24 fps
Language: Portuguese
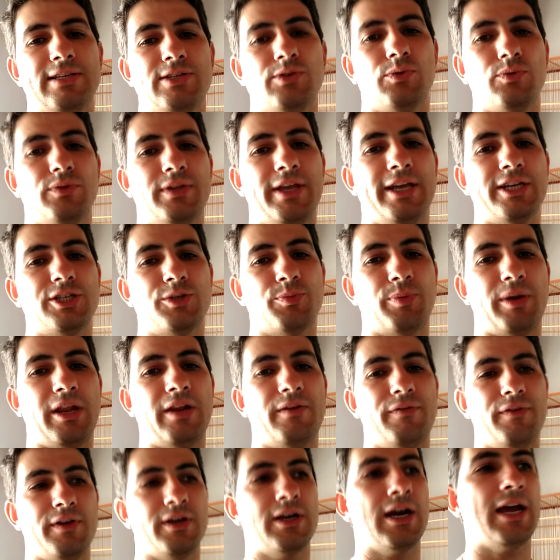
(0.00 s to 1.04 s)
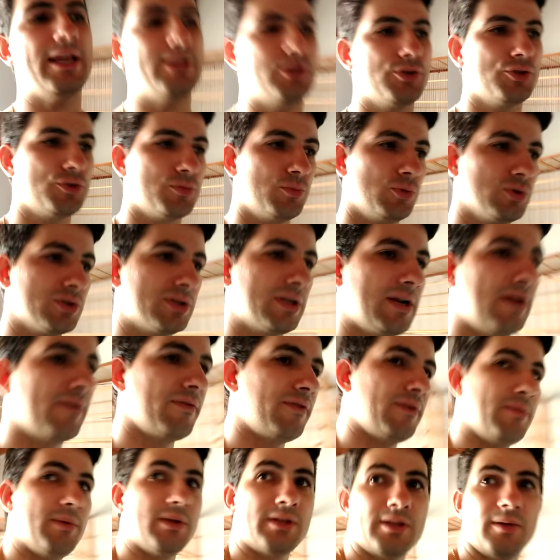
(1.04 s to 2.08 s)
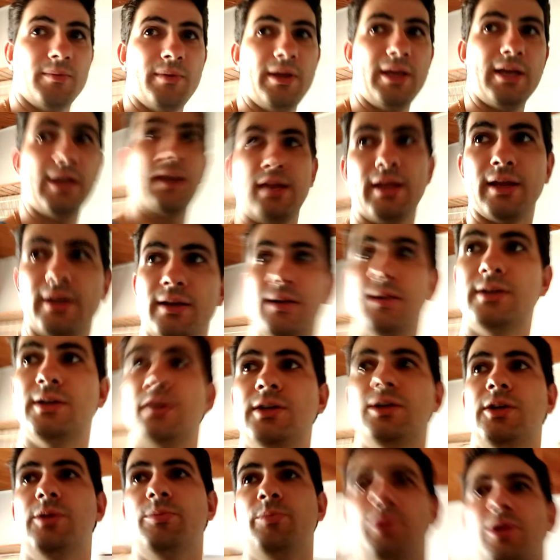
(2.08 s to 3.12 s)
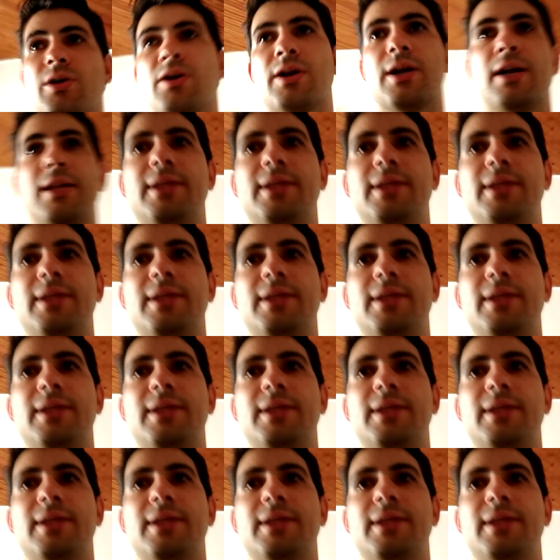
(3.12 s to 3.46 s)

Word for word: vai ser o teste para ele ficar aí. Deixa eu te mostrar a fêmea também, galera. Tem uma